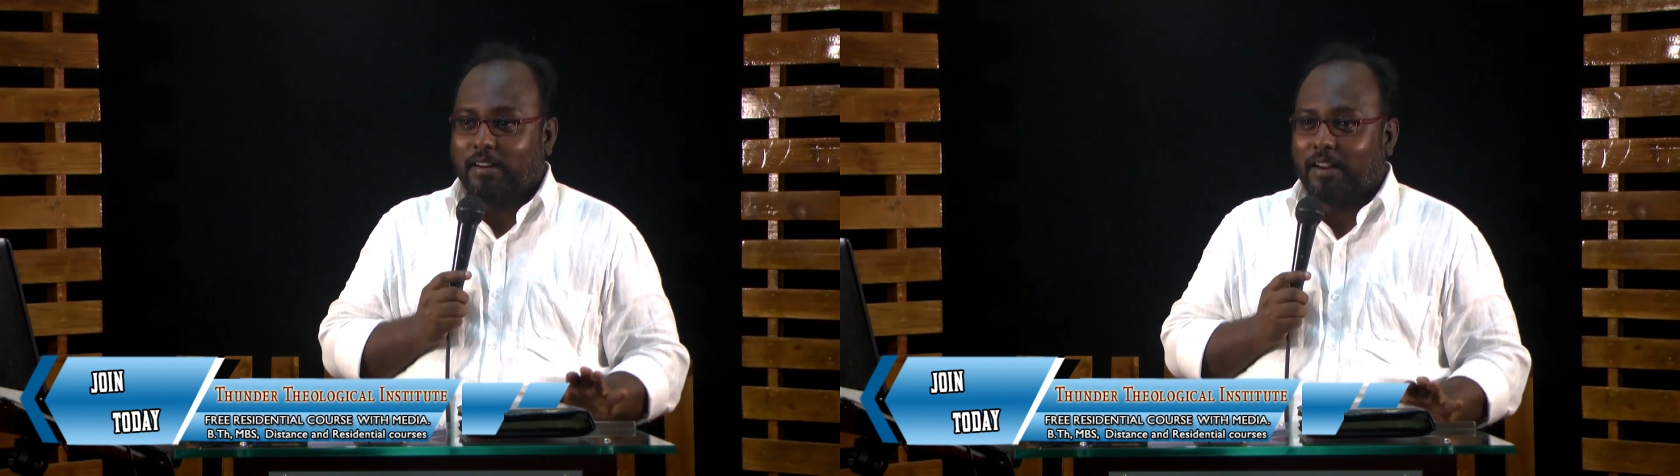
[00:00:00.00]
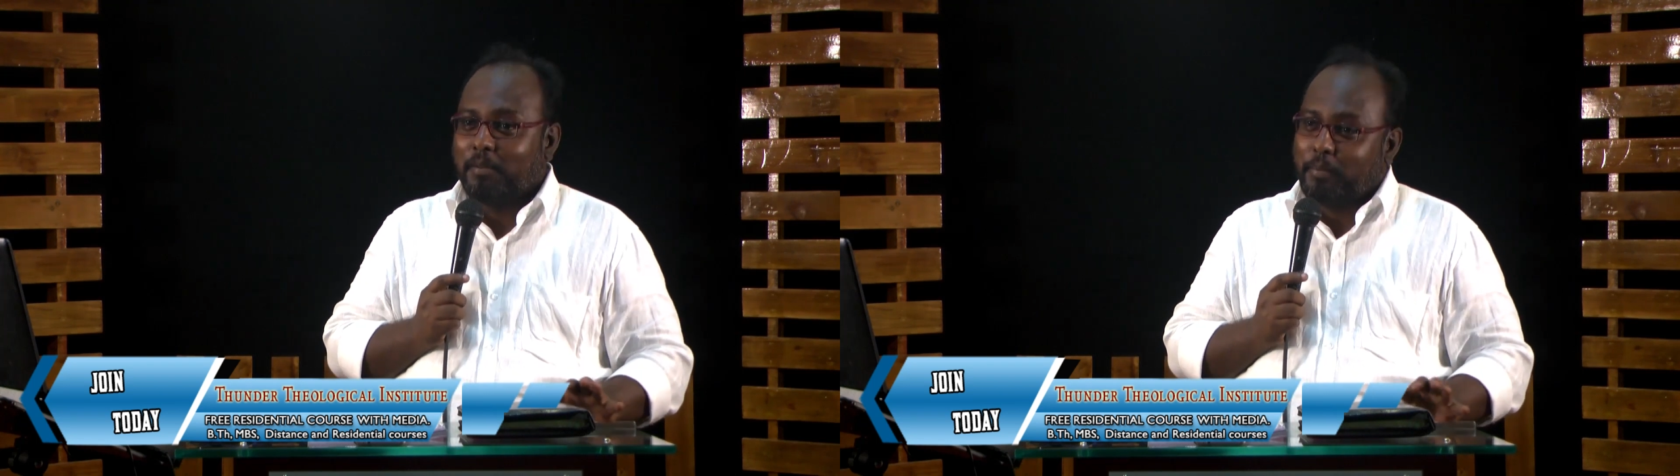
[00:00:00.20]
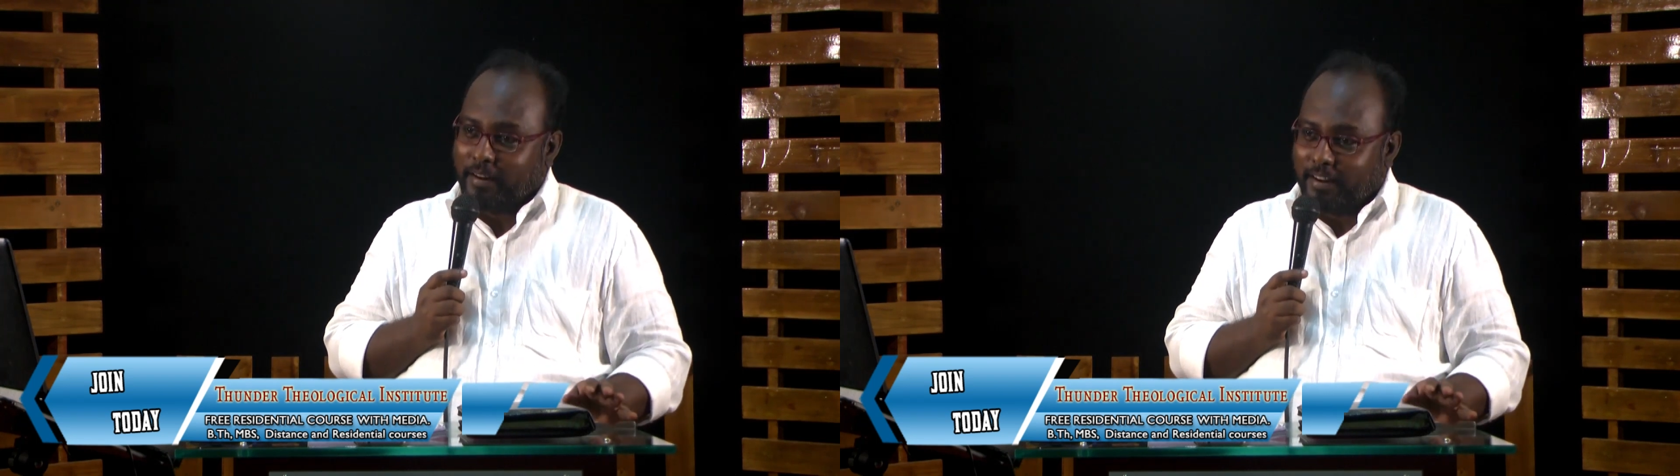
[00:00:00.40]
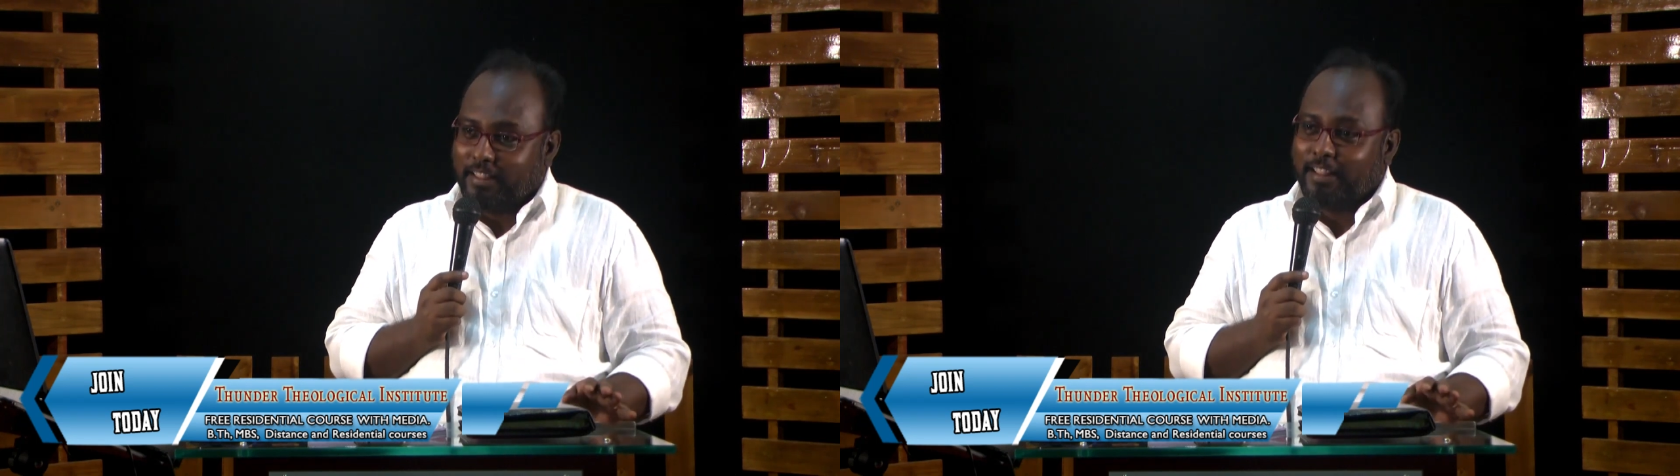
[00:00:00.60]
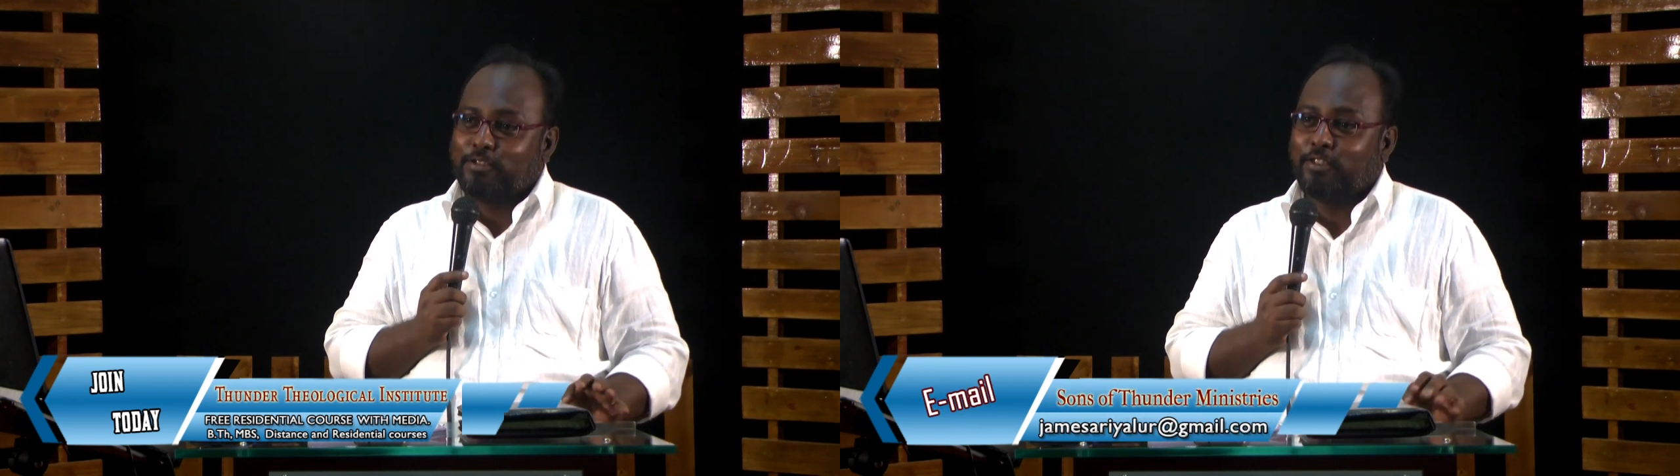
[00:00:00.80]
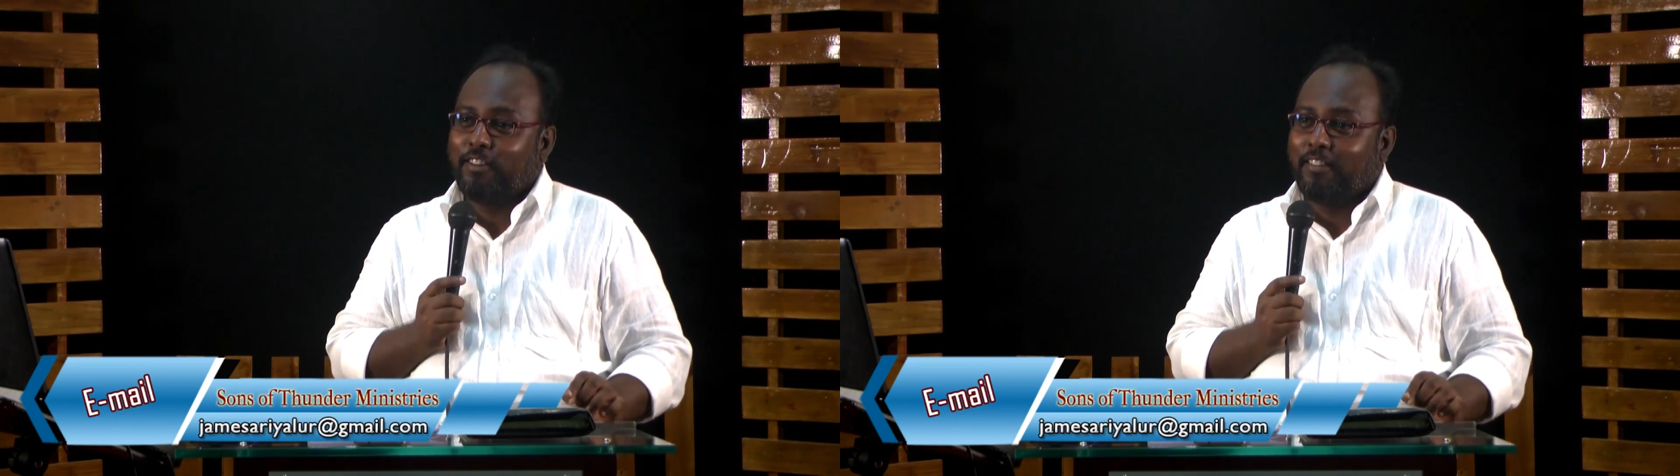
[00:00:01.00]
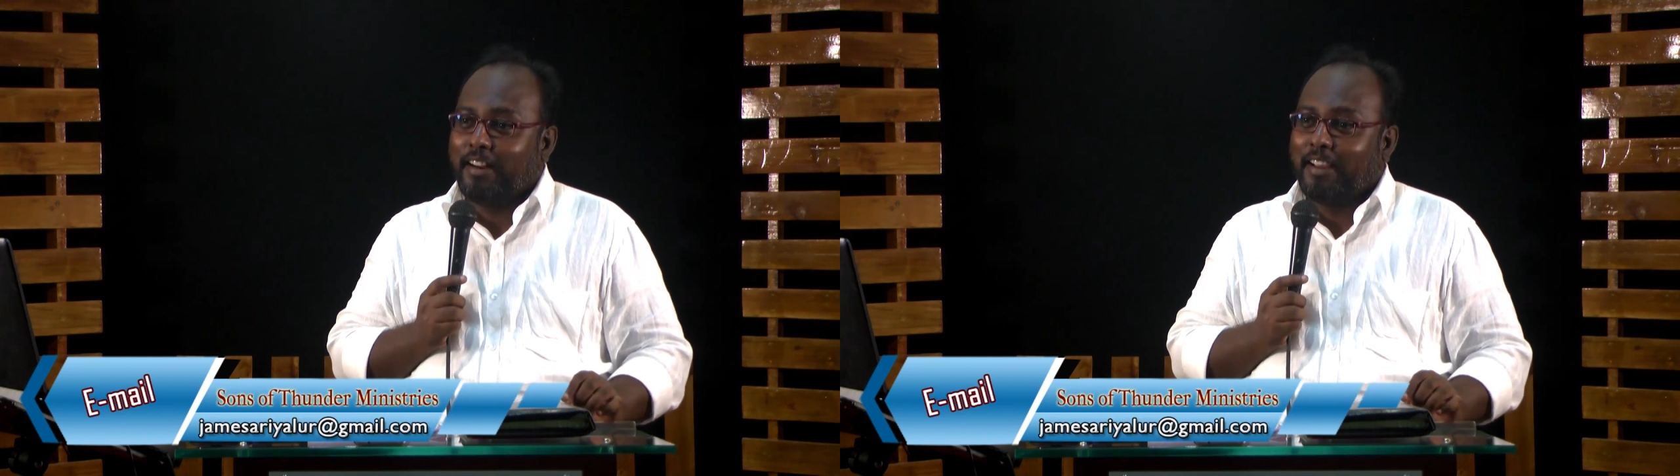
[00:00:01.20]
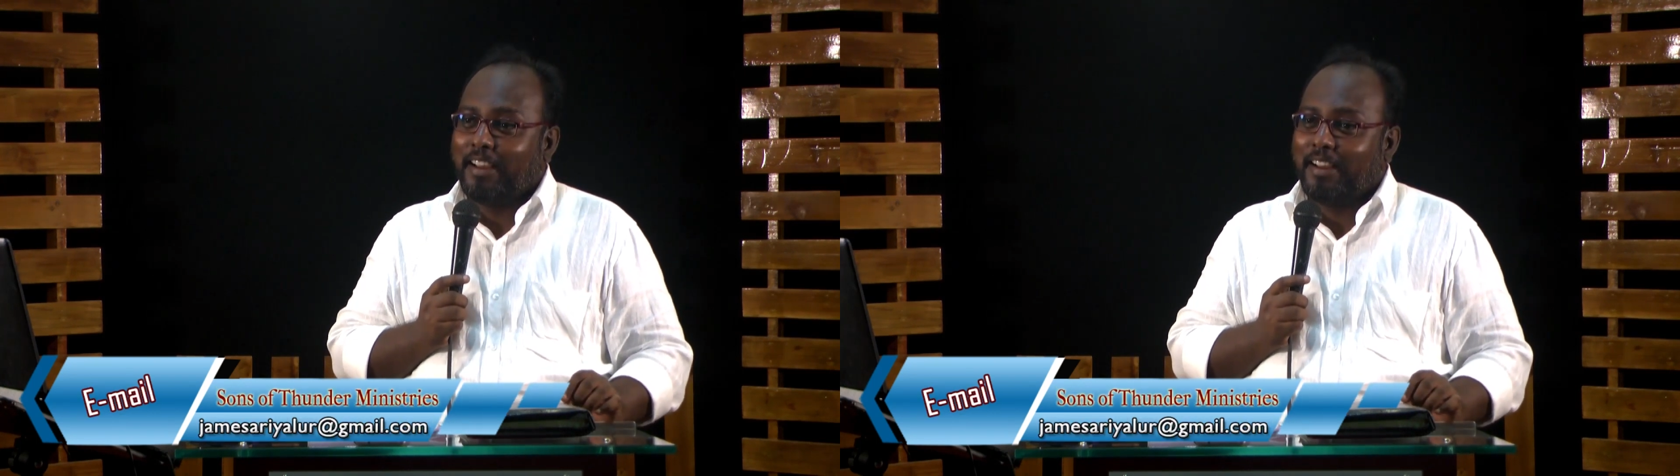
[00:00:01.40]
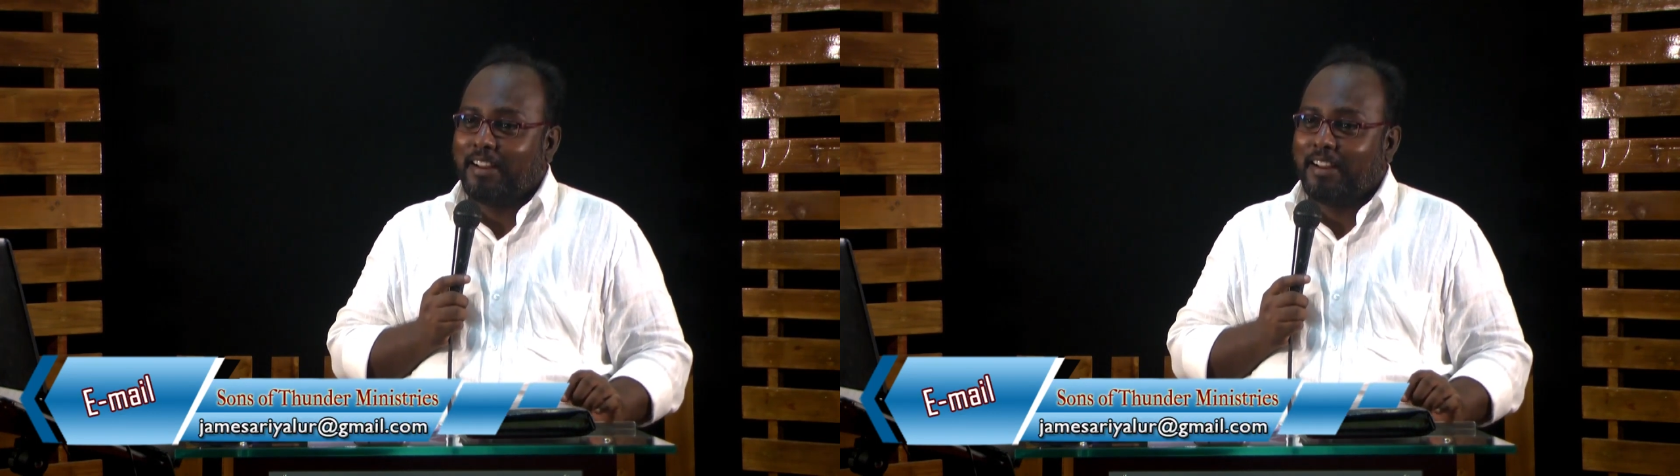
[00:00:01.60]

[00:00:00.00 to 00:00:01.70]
வரல இப்போ என்னது தான் சொல்ல வரீங்க